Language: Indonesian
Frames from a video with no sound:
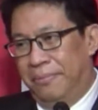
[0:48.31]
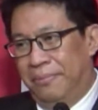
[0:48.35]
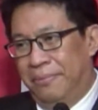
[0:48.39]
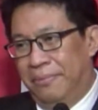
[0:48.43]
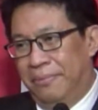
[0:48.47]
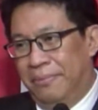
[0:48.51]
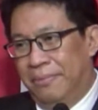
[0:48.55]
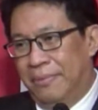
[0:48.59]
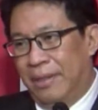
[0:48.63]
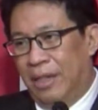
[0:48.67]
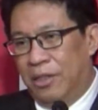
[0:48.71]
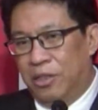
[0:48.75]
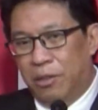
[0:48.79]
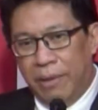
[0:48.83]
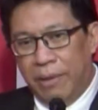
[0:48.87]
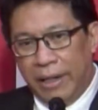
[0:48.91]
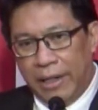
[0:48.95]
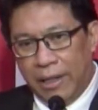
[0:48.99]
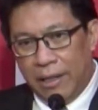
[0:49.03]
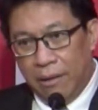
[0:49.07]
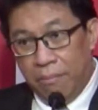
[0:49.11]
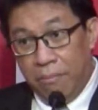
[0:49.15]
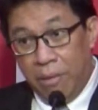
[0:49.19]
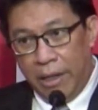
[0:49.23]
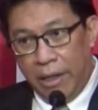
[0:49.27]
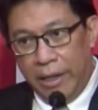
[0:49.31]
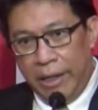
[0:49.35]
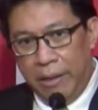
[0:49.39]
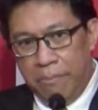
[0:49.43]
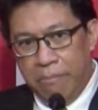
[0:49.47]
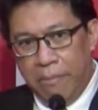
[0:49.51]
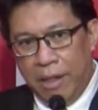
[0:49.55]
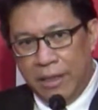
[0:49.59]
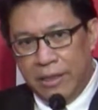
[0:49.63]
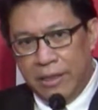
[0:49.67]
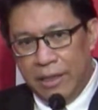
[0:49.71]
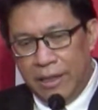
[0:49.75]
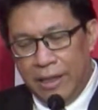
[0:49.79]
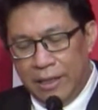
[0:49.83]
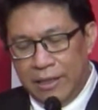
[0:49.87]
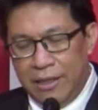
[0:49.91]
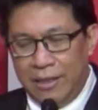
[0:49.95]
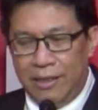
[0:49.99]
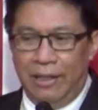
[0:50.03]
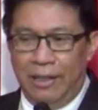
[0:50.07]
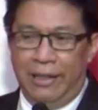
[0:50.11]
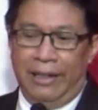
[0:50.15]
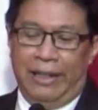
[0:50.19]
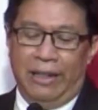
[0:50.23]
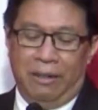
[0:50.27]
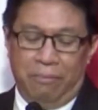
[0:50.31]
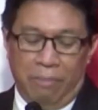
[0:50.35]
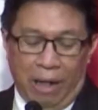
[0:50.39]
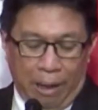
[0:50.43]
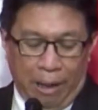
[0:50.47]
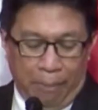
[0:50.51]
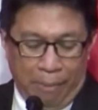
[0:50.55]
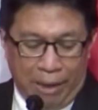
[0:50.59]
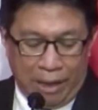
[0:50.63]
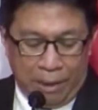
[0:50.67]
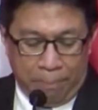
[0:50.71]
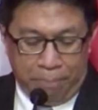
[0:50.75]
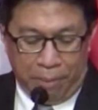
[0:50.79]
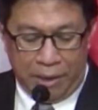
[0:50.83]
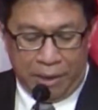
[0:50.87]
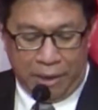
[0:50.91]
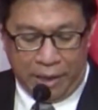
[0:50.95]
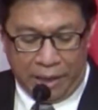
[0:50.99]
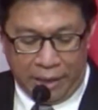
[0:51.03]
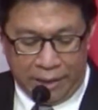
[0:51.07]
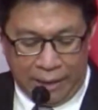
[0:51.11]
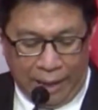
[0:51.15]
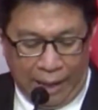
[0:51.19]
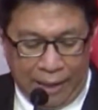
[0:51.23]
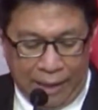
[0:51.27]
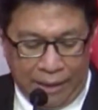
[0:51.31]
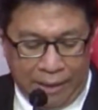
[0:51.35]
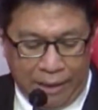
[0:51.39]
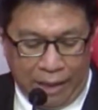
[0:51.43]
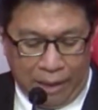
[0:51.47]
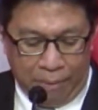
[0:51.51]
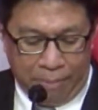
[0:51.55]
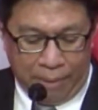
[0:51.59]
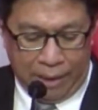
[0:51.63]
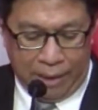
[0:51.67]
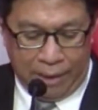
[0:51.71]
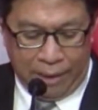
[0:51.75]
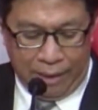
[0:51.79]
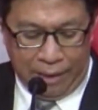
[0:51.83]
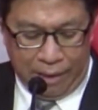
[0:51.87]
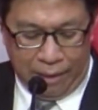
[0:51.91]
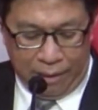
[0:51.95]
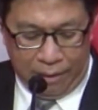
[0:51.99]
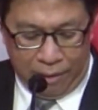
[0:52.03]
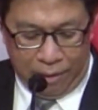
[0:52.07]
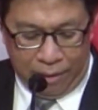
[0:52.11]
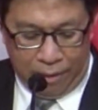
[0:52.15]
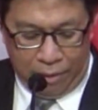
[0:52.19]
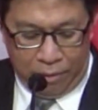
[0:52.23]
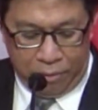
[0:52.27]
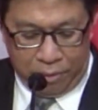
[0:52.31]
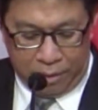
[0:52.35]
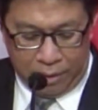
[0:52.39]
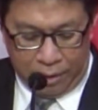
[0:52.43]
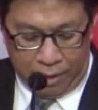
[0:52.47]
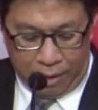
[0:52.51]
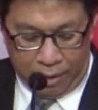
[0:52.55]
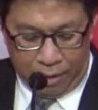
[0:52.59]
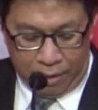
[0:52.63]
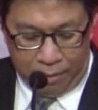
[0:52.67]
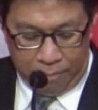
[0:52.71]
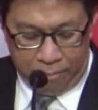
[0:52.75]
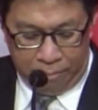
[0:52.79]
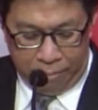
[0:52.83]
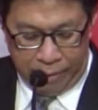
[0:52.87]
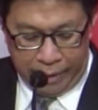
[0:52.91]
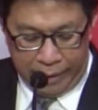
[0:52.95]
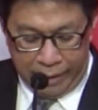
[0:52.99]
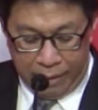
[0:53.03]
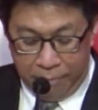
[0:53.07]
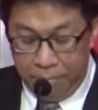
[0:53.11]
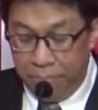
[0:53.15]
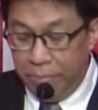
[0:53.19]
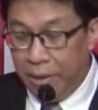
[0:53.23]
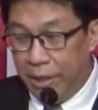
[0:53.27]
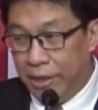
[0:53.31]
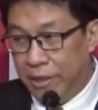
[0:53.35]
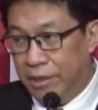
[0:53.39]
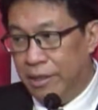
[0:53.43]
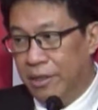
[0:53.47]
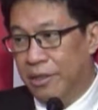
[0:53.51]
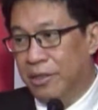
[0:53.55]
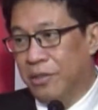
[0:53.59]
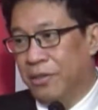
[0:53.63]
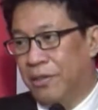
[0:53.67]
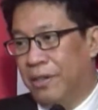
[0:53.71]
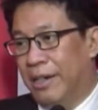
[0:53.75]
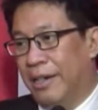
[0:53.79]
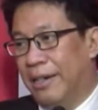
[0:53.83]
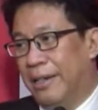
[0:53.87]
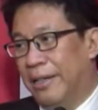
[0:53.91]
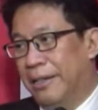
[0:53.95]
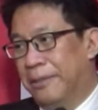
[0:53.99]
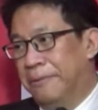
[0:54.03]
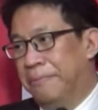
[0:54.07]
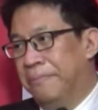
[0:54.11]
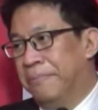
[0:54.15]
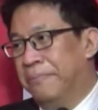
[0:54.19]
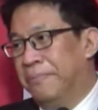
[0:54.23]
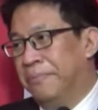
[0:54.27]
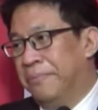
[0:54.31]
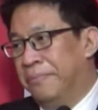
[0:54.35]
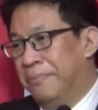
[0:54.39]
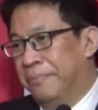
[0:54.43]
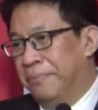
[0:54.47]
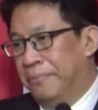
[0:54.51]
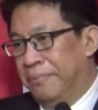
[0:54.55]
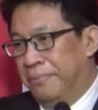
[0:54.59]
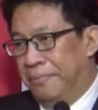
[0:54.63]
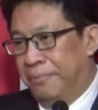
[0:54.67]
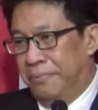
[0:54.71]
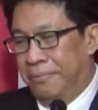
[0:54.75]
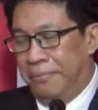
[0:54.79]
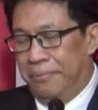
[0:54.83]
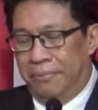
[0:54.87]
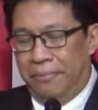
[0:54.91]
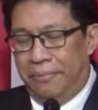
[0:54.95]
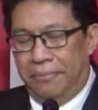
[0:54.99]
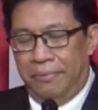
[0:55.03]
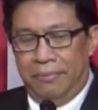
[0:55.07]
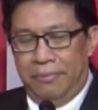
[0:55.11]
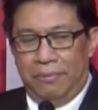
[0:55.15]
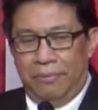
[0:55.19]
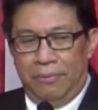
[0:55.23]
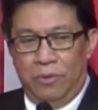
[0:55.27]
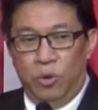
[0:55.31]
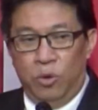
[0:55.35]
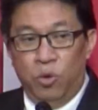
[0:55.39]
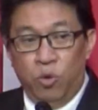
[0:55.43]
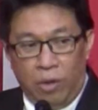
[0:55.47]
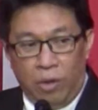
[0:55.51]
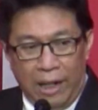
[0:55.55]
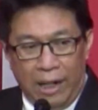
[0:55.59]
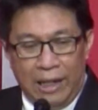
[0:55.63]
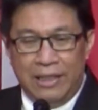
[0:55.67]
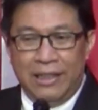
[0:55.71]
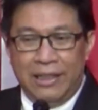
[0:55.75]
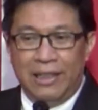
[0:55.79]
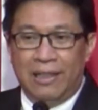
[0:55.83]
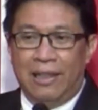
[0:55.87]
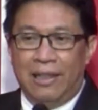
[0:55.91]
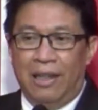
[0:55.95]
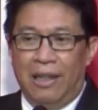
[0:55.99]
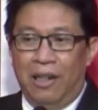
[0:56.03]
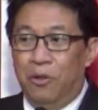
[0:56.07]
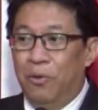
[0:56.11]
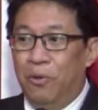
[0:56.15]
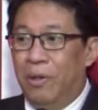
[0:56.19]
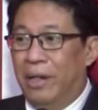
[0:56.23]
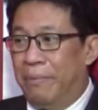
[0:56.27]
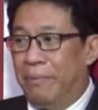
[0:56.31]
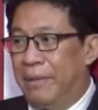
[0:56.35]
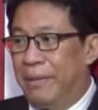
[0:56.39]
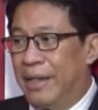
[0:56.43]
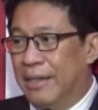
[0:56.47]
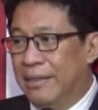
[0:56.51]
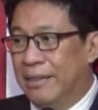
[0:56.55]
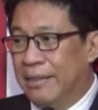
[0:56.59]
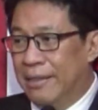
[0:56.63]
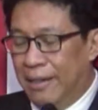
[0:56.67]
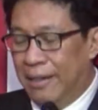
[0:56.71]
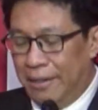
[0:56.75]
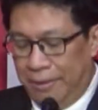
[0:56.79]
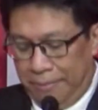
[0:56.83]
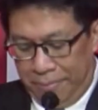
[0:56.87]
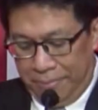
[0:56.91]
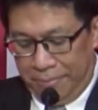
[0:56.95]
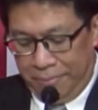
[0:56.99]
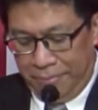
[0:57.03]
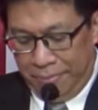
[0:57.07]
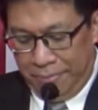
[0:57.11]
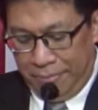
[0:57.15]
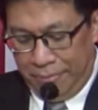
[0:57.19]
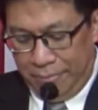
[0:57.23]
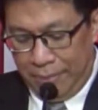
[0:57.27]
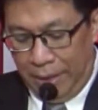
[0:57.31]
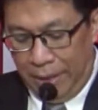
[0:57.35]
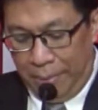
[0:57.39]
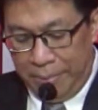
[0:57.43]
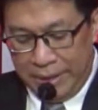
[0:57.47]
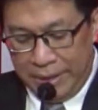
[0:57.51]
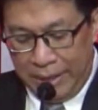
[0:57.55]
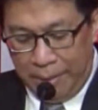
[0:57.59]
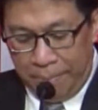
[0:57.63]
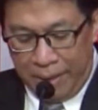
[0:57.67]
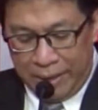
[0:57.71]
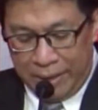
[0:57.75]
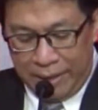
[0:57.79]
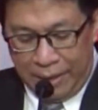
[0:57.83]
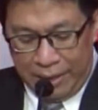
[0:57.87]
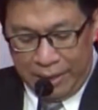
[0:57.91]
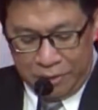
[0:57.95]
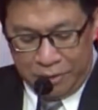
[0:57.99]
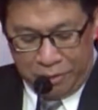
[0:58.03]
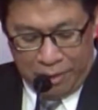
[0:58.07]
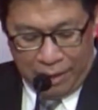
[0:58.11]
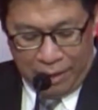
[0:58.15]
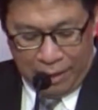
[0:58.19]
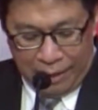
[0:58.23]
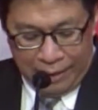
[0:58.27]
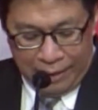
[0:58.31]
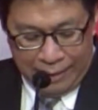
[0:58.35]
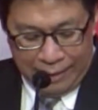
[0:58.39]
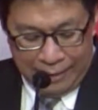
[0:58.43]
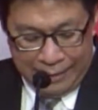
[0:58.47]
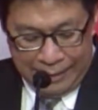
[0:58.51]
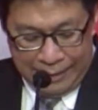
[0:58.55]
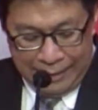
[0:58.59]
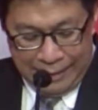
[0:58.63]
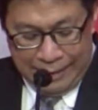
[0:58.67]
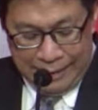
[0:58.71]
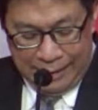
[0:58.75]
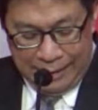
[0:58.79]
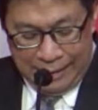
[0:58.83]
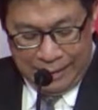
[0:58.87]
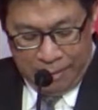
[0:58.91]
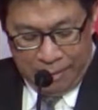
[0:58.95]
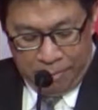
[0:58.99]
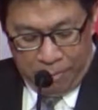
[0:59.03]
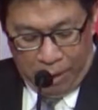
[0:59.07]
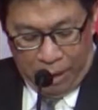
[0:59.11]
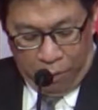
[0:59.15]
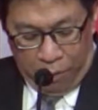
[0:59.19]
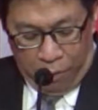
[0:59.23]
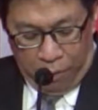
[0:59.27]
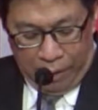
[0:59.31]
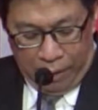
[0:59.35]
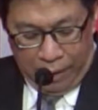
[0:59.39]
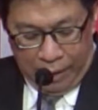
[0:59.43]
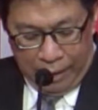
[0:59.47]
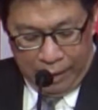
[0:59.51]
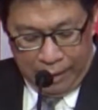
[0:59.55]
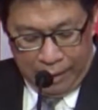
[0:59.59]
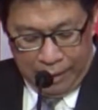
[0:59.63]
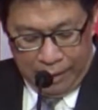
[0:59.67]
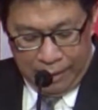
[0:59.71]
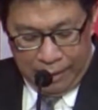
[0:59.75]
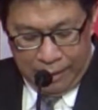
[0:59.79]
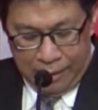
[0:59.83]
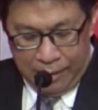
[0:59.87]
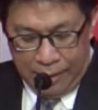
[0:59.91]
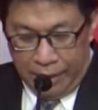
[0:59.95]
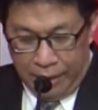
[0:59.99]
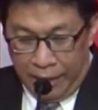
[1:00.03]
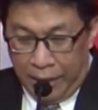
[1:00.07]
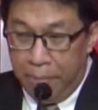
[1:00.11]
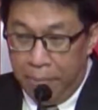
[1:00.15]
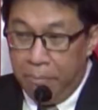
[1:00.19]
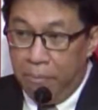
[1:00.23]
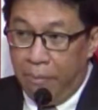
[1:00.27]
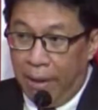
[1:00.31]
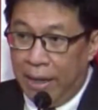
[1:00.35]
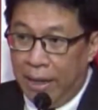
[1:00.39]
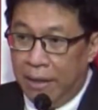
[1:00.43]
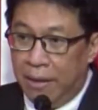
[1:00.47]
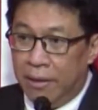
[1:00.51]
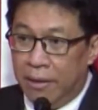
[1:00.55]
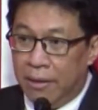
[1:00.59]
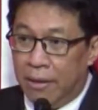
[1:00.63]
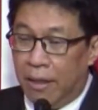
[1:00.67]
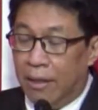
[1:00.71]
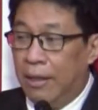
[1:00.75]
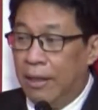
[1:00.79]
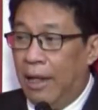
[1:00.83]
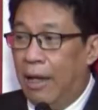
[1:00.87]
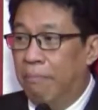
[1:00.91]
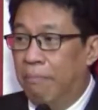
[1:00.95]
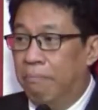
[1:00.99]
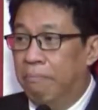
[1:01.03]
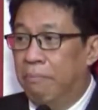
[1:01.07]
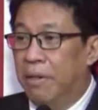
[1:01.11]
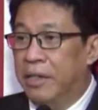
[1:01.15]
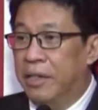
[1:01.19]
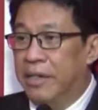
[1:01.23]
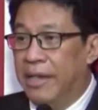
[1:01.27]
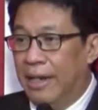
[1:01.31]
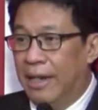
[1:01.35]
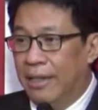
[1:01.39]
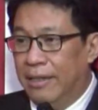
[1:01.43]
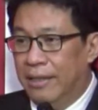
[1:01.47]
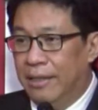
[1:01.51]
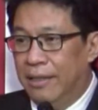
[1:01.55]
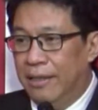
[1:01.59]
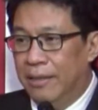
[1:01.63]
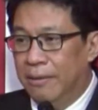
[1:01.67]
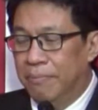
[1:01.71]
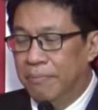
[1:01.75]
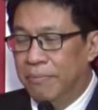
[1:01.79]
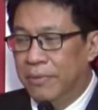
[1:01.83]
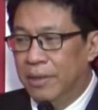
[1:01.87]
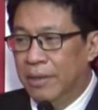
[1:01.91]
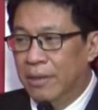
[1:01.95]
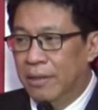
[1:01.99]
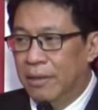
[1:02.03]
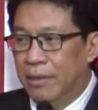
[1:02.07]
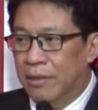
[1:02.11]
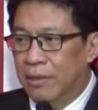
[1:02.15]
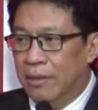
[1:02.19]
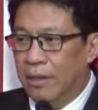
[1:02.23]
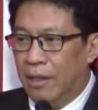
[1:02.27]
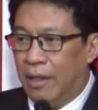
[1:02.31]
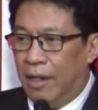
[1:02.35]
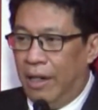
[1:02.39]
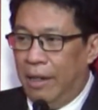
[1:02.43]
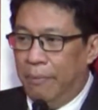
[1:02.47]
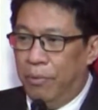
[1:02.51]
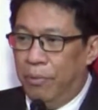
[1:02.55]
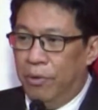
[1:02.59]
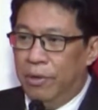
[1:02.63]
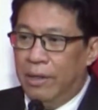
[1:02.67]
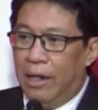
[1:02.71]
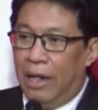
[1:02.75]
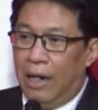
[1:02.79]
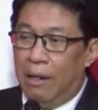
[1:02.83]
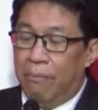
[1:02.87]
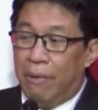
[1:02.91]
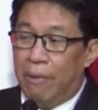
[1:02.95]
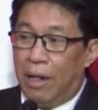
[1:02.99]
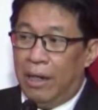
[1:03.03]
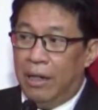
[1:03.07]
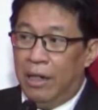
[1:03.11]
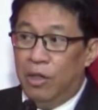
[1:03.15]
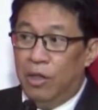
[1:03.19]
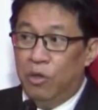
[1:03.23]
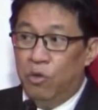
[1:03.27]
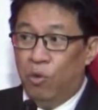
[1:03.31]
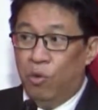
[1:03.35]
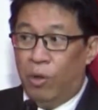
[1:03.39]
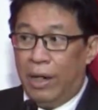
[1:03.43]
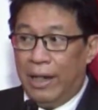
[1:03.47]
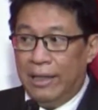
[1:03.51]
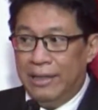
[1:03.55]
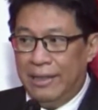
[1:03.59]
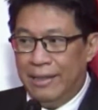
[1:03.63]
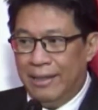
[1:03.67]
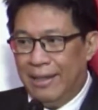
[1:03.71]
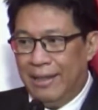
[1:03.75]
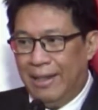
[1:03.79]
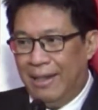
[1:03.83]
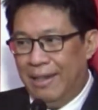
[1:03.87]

Nah, coba kita berimajinasi sedikit bagaimana penderitaan daripada Luther B. Bridges, saudara. Duka cita luar biasa. Tapi saya percaya, saudara, bahwa iman tetap bernyanyi sekalipun dalam keadaan duka cita.